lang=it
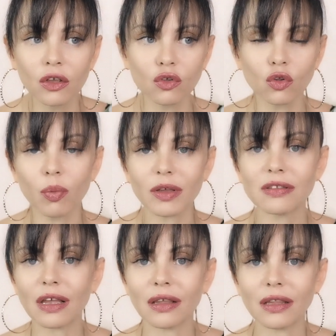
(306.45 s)
sono
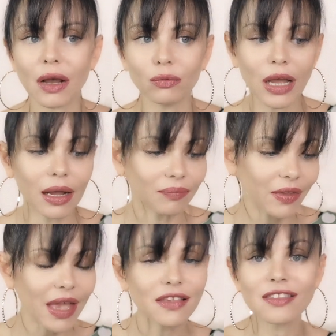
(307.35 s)
passata da una
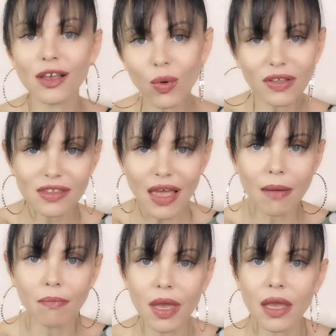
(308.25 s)
S quasi
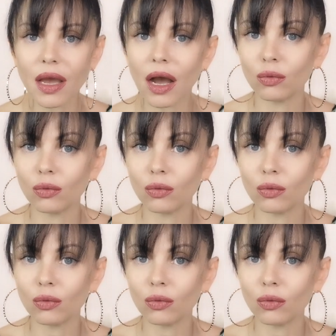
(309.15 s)
M